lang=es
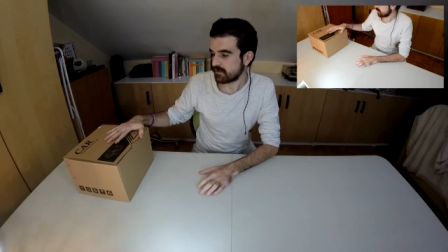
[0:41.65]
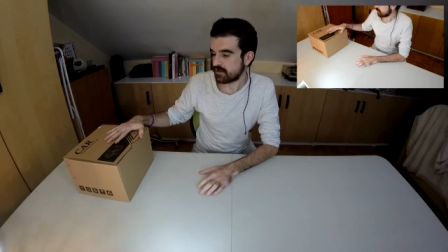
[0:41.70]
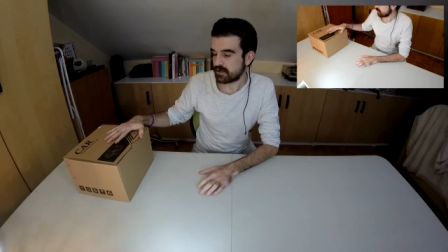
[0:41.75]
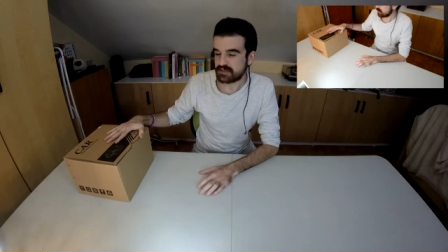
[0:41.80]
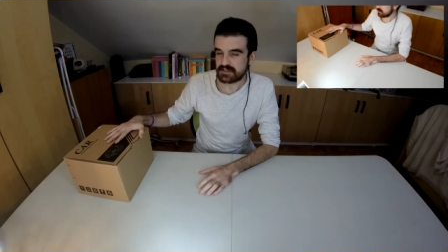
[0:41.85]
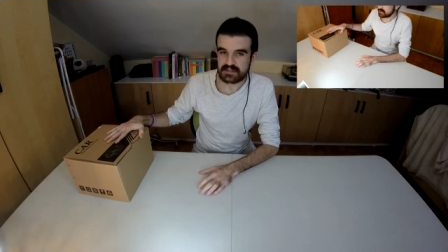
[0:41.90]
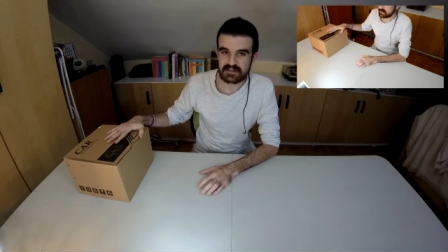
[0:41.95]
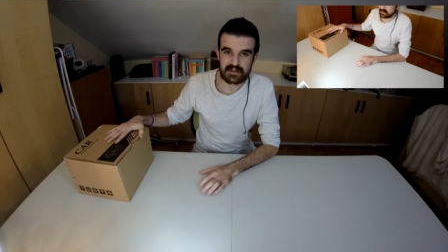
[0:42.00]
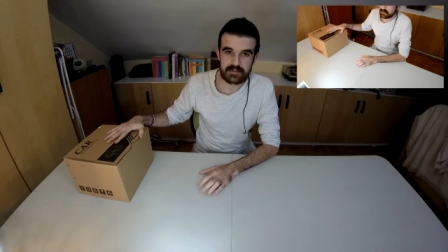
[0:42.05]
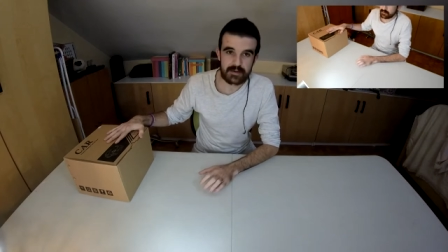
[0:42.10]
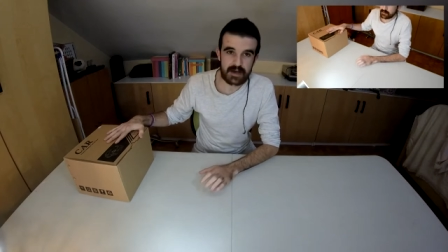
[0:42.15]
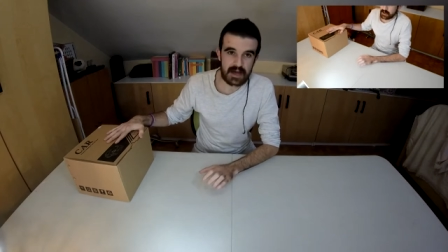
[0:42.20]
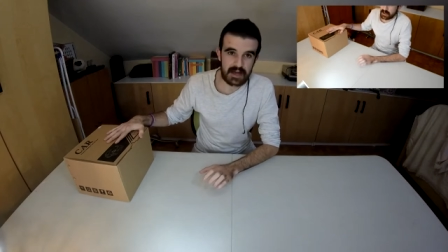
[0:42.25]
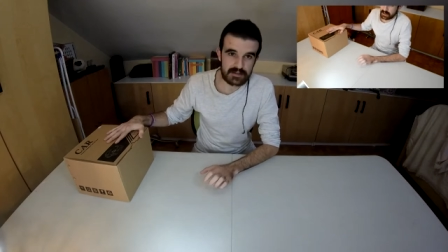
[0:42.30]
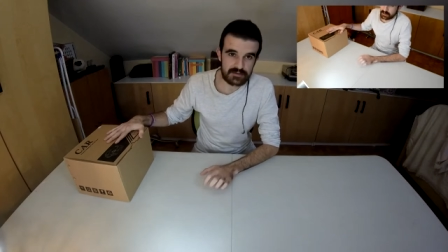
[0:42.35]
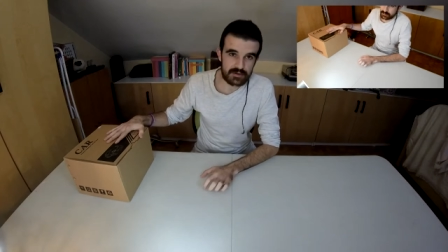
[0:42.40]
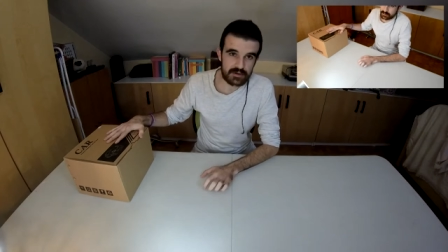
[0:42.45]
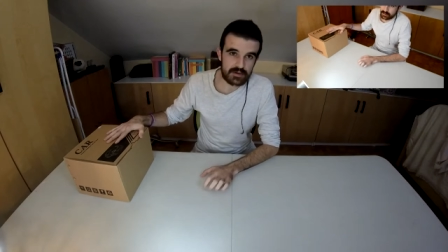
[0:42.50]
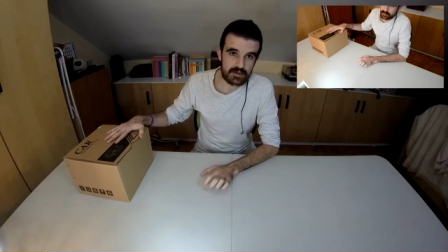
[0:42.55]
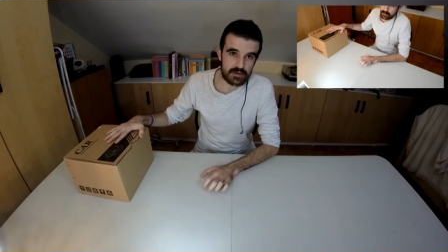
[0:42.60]
con el sistema
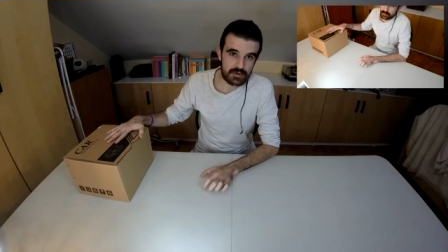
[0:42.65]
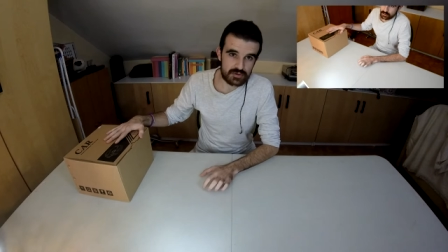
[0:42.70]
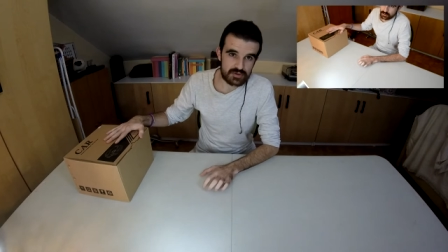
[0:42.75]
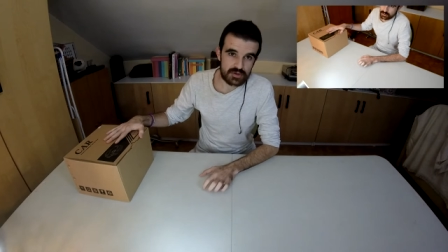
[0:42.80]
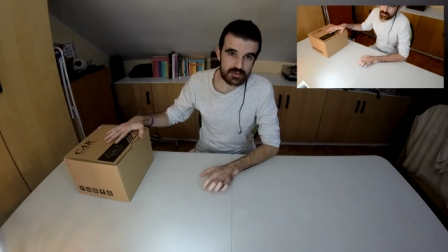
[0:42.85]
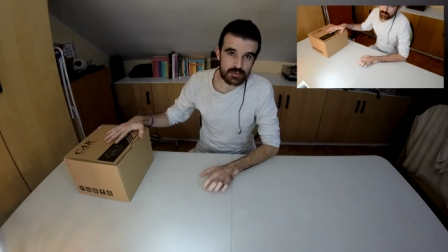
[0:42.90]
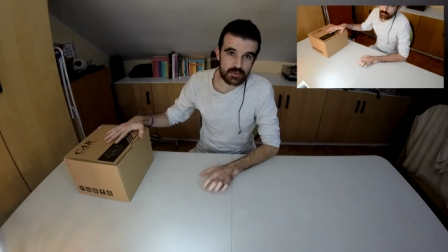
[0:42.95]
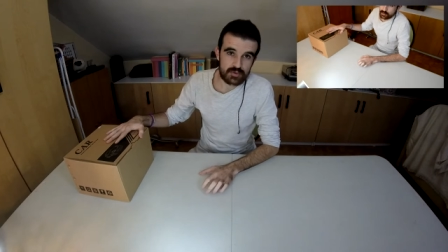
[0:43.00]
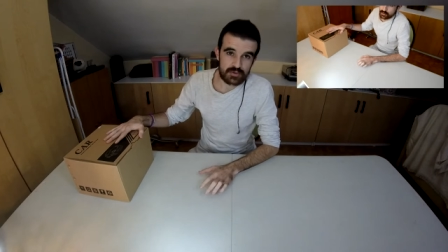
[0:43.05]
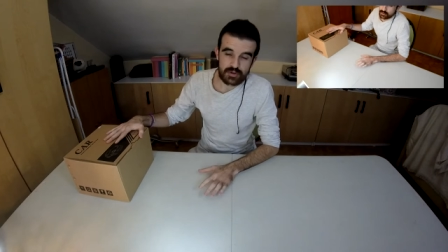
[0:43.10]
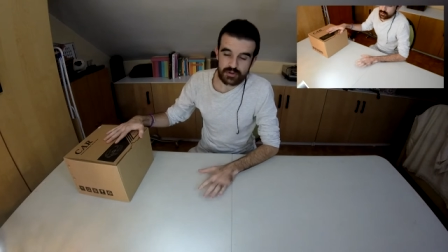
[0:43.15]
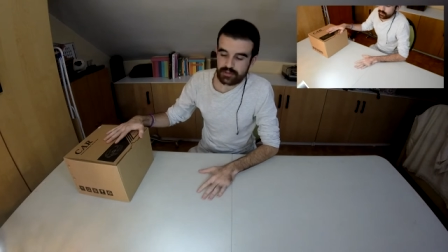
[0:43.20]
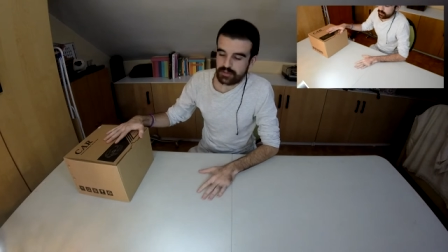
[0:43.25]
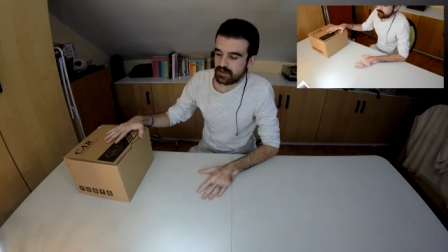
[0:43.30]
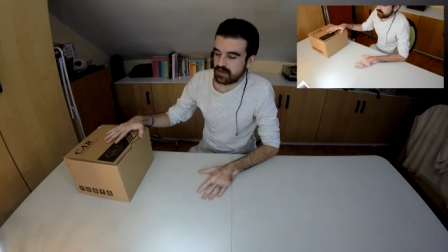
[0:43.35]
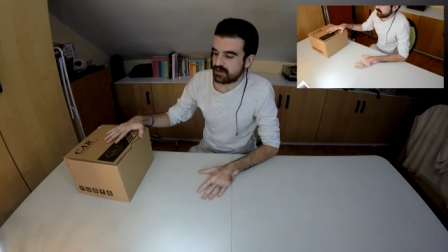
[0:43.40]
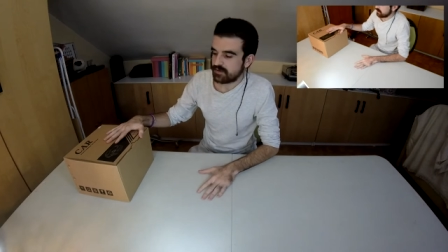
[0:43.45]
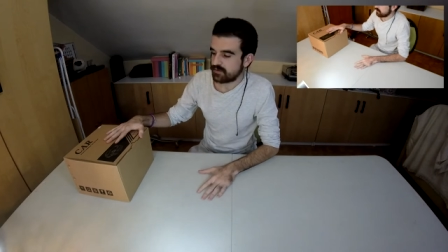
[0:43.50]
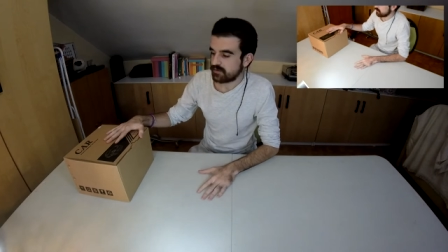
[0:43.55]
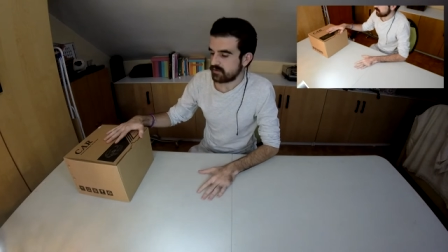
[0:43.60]
Android
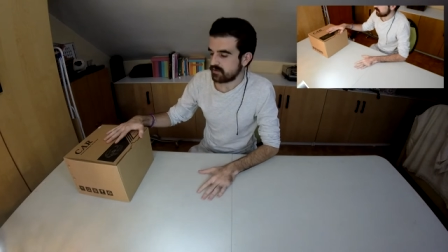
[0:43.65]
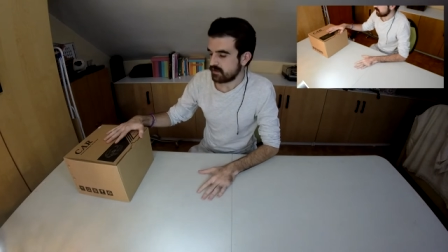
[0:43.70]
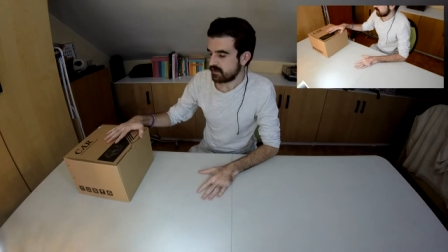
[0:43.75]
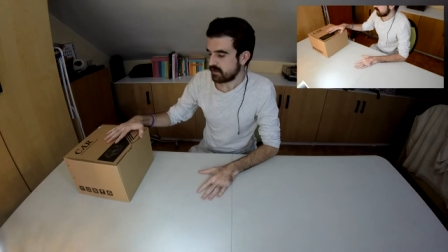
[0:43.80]
8.0